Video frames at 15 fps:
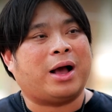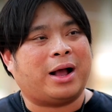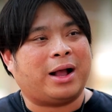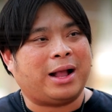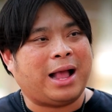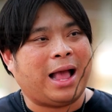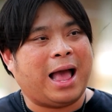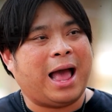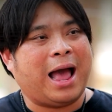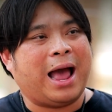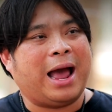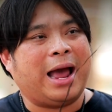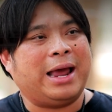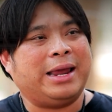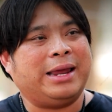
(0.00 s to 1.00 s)
ใครจะเฮง
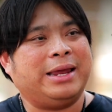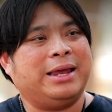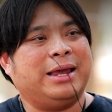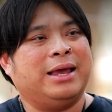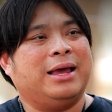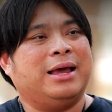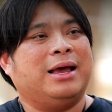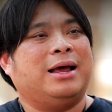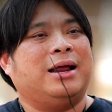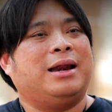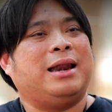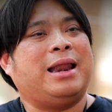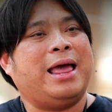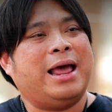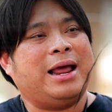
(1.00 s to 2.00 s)
ใครจะปัง
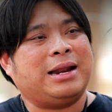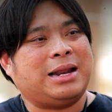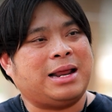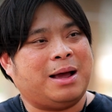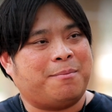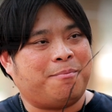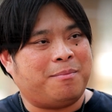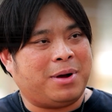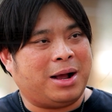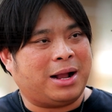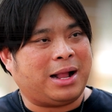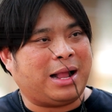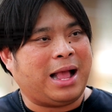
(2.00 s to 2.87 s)
ห้ามพลาดค่ะ